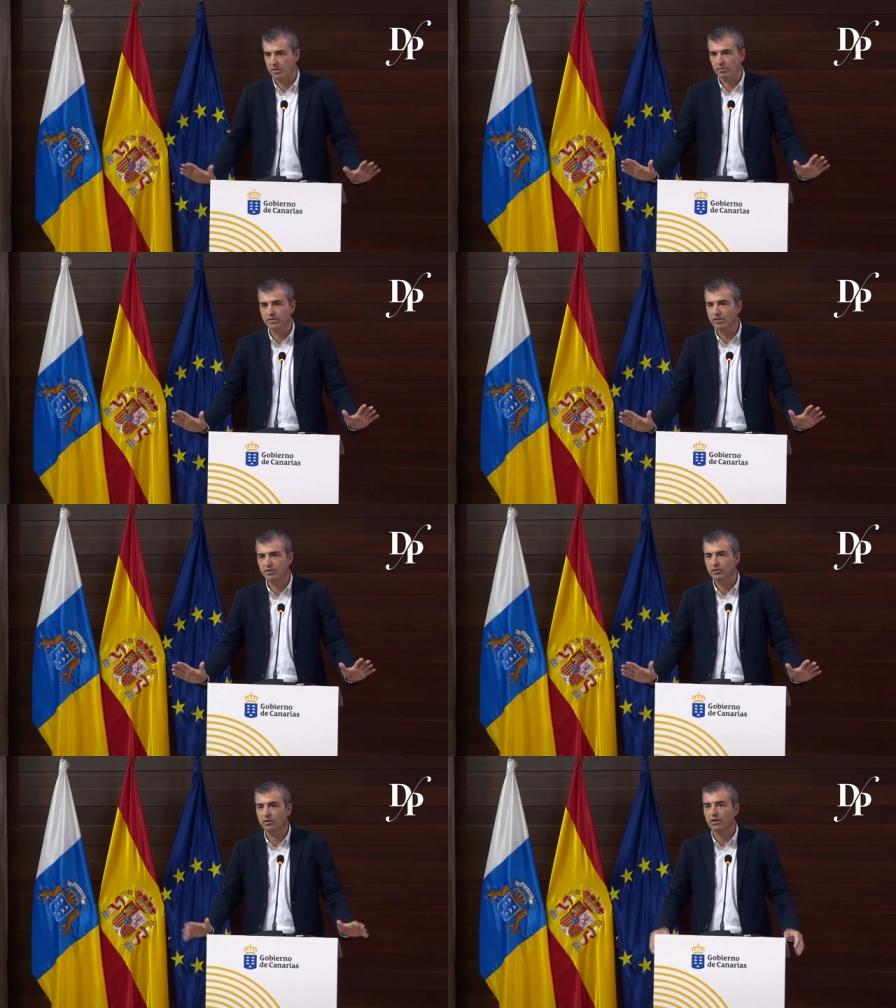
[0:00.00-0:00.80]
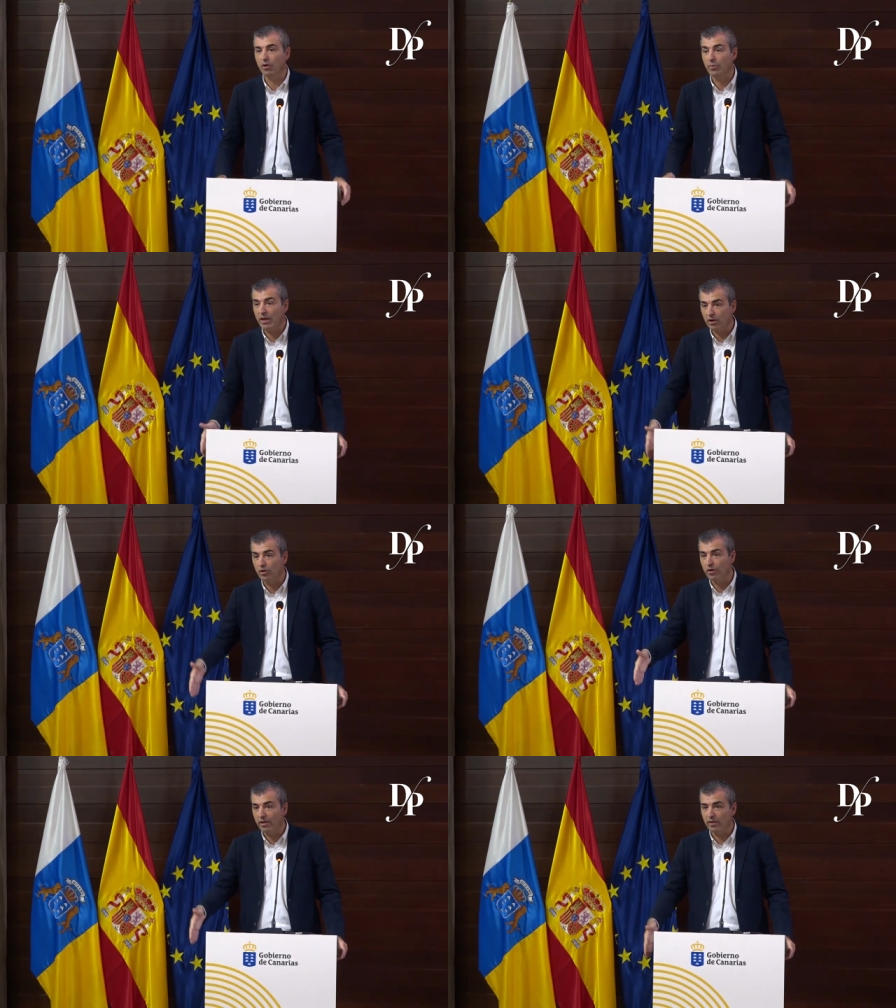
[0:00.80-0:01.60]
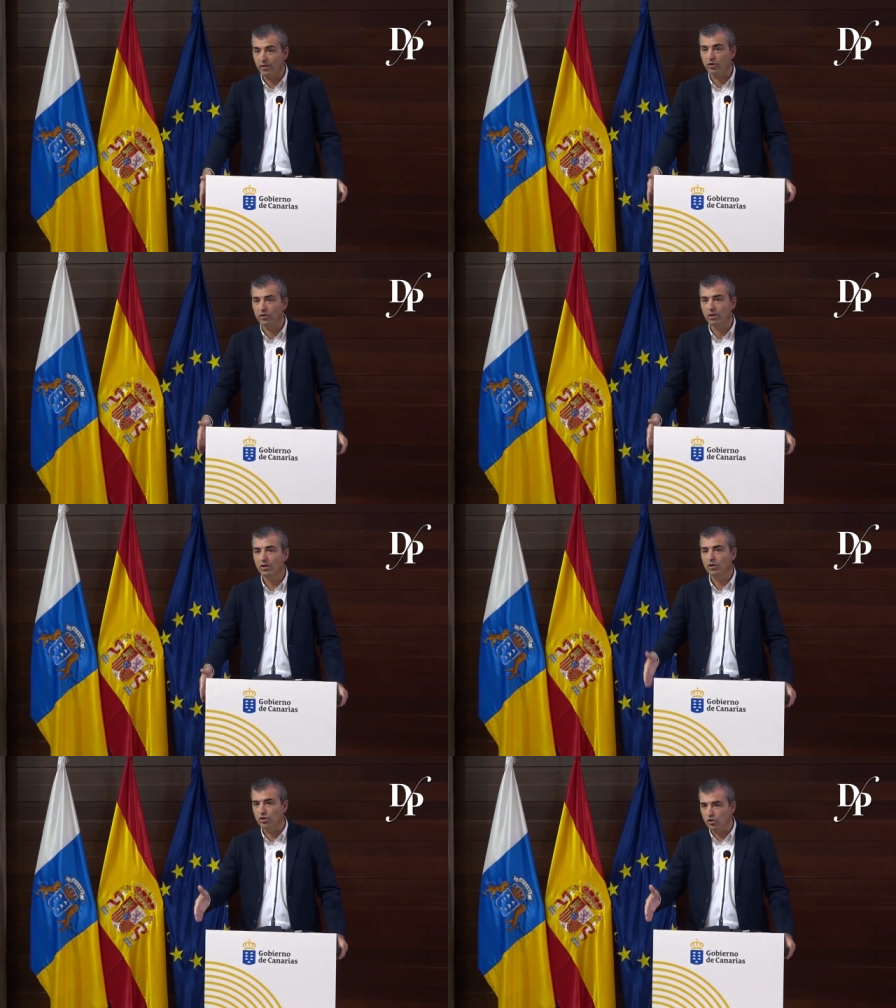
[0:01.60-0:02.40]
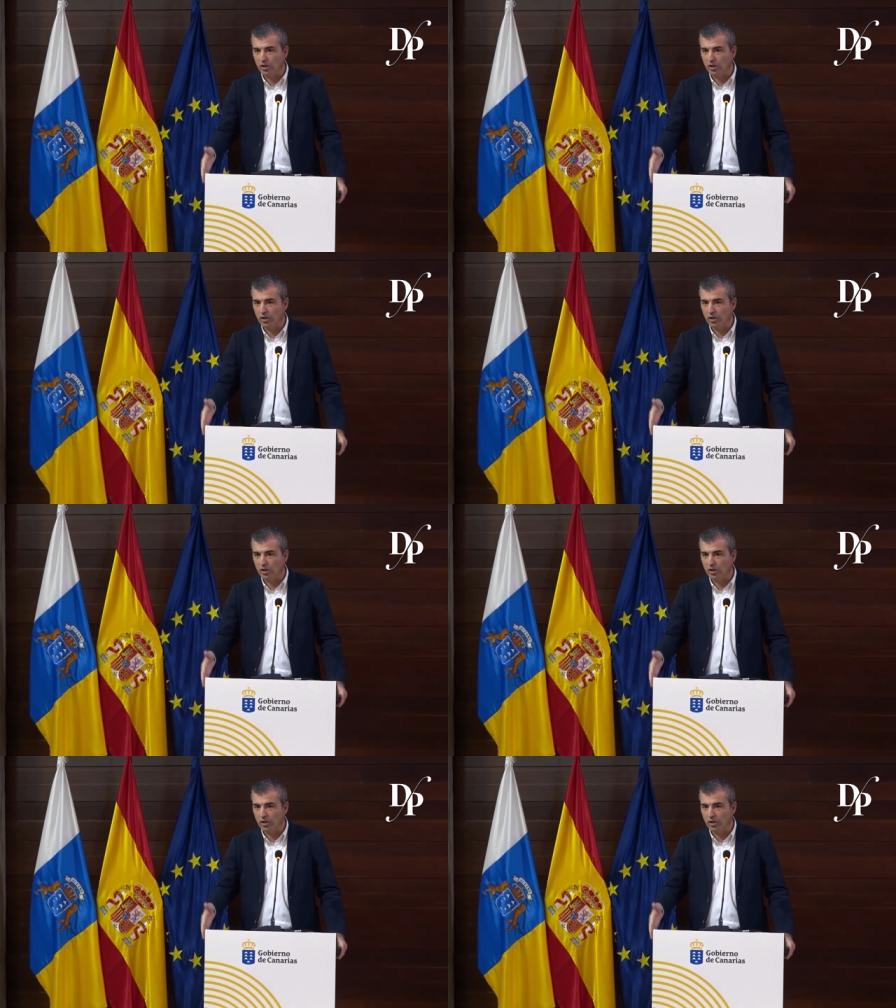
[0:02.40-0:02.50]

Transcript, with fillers: pero insisto que el gobierno a día de hoy no